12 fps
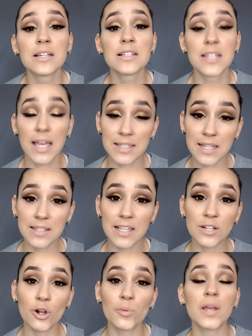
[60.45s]
Si es
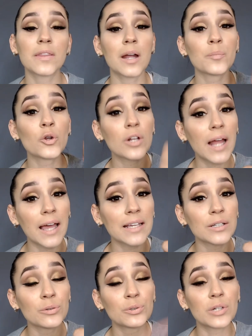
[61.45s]
así, no olviden darme un
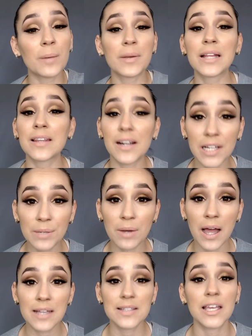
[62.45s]
like, una manita
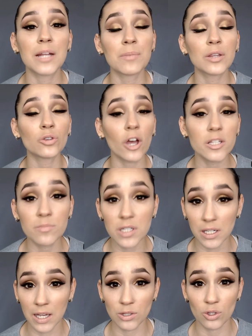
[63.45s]
arriba, seguirme en todas
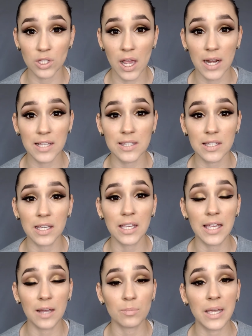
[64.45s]
redes sociales
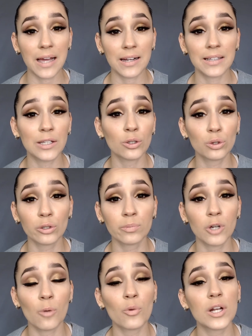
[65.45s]
y en mi canal de YouTube
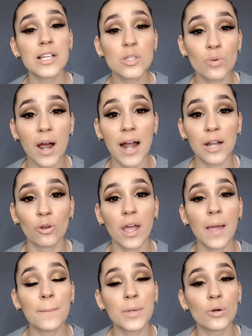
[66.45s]
como Liz Guajardo
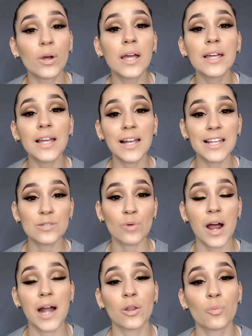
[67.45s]
MUA, Liz
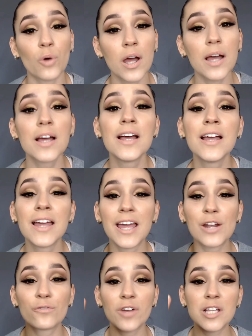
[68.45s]
Guajardo MOA,
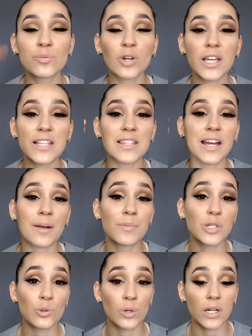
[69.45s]
en Facebook, Instagram y
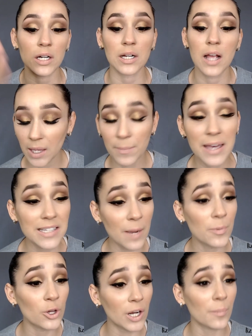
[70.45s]
Twitter. Y más,
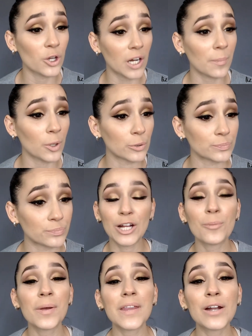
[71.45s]
rápido, rápido, rápido.
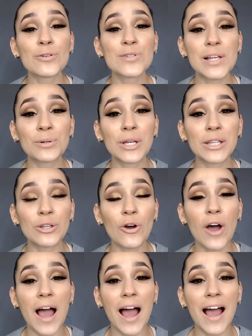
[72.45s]
Quiero mandarle un saludito
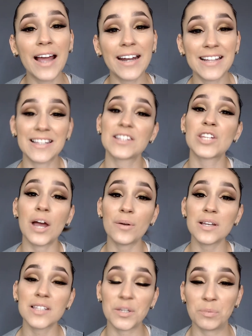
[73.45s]
a Grecia
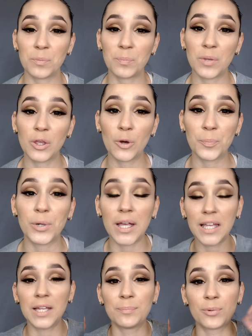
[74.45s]
Chávez, que me pidió por
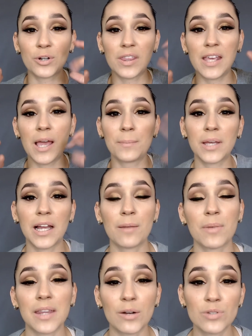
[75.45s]
ahí, por DM, que le
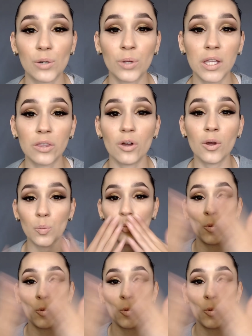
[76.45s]
mandara un saludito.